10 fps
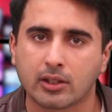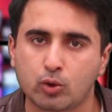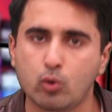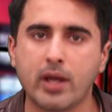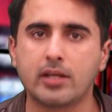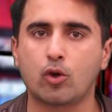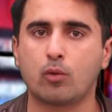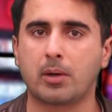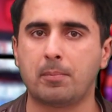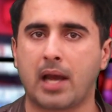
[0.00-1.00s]
यूएई के
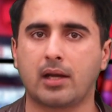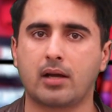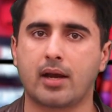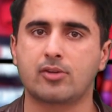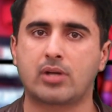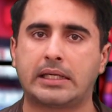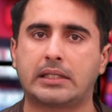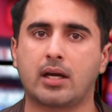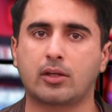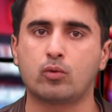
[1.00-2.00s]
ऊपर बैन लगाना
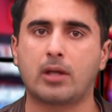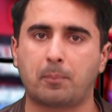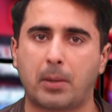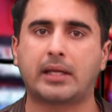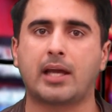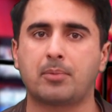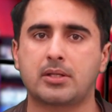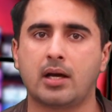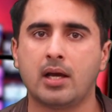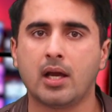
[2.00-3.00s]
चाहिए था क्योंकि पर
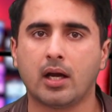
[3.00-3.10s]
कैपिटा